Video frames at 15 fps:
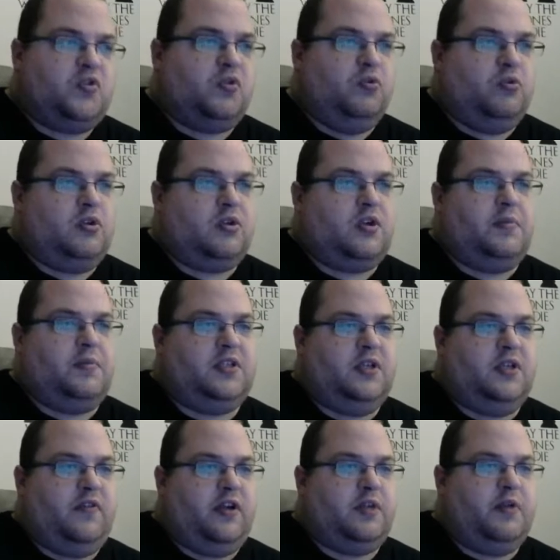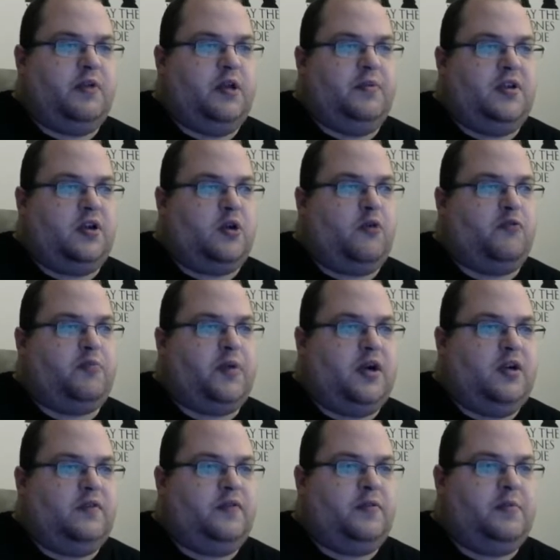Gut, kann man sich vielleicht mal im Hinterkopf
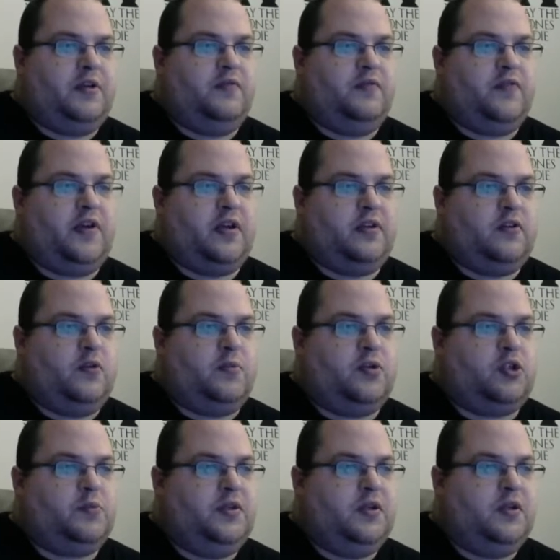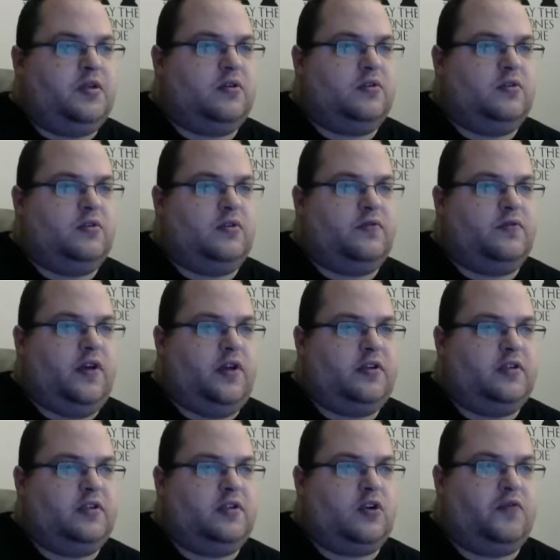behalten, wenn man die Variante nochmal spielt und vielleicht
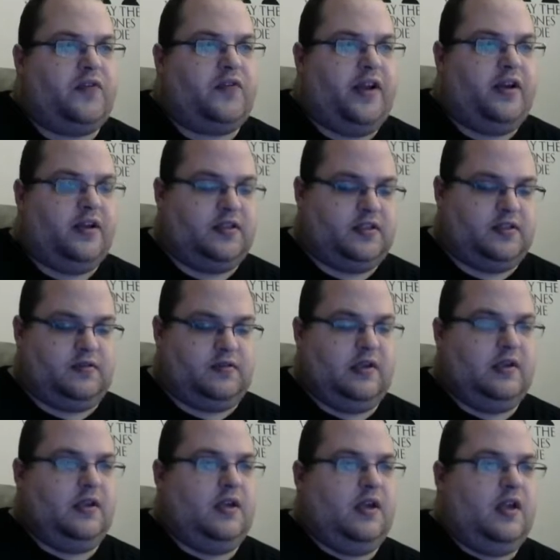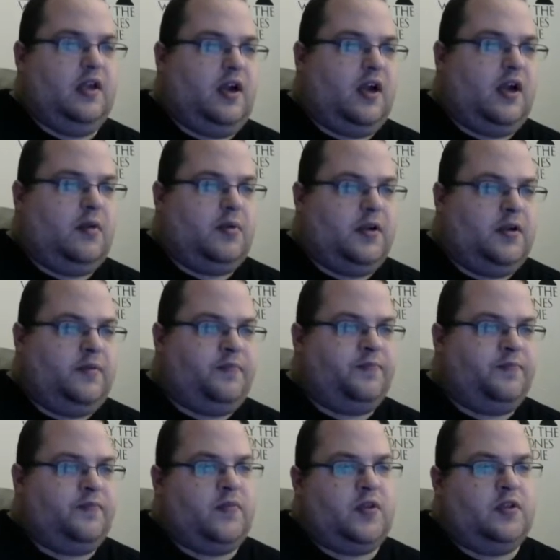sich darauf einlassen. Aber
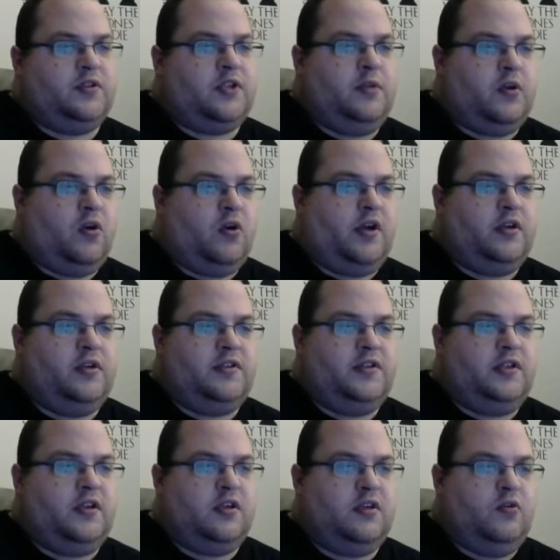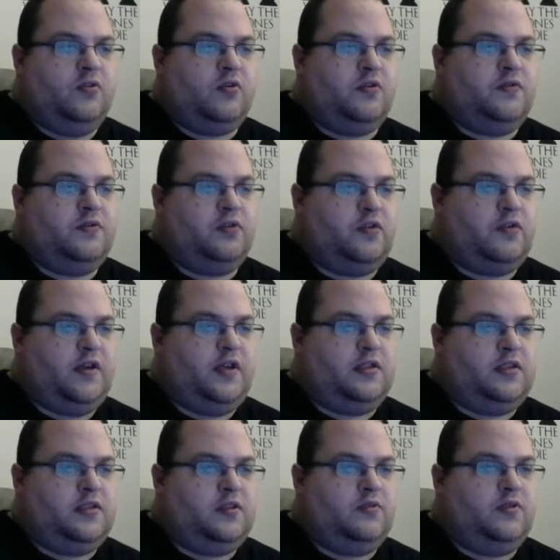es gibt auch eine sichere Lösung für
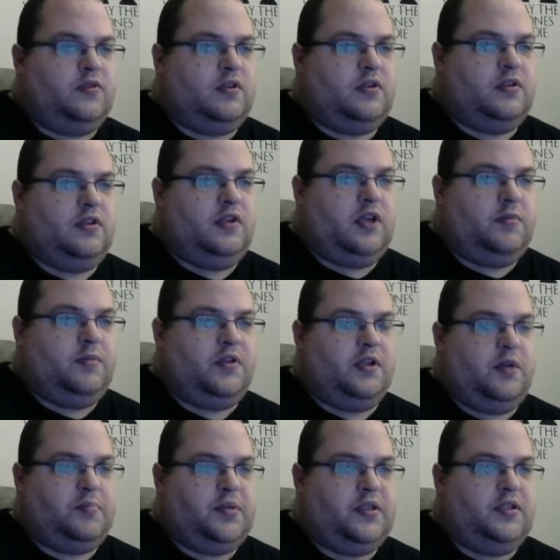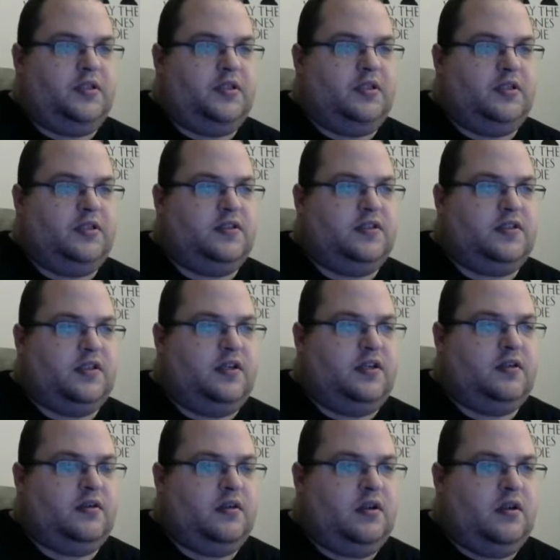Schwarz und die habe ich in der Partie nicht gesehen.
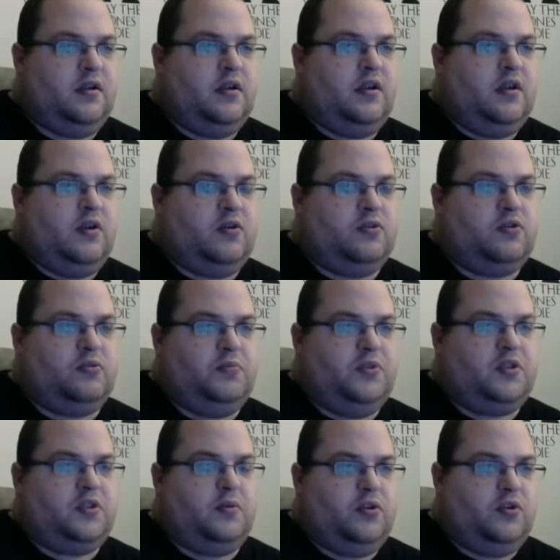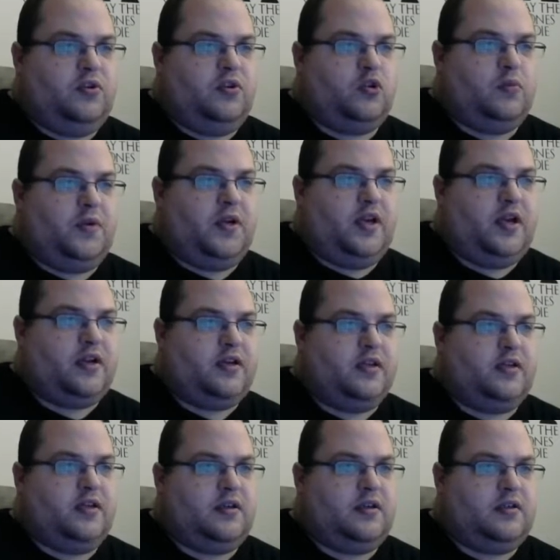Oder zumindest habe ich noch nicht drüber
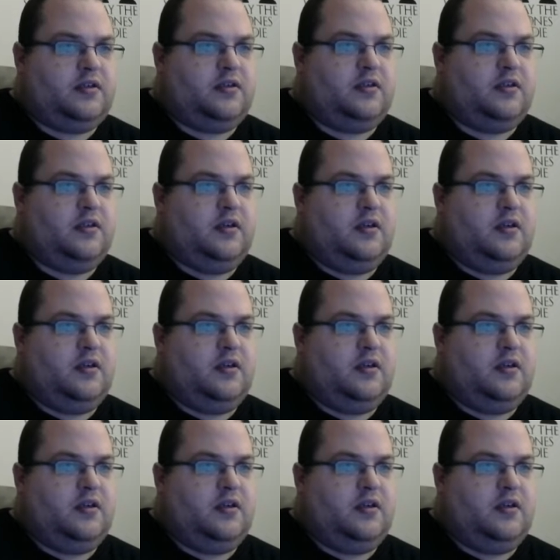nachgedacht.